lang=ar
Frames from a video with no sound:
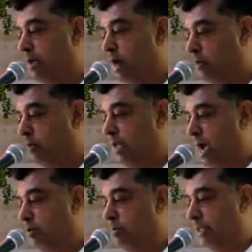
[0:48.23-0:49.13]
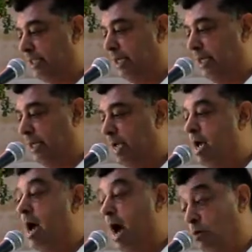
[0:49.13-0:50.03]
اليهودي أو المسيحي
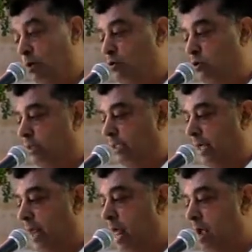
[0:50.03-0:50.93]
أو الدرزي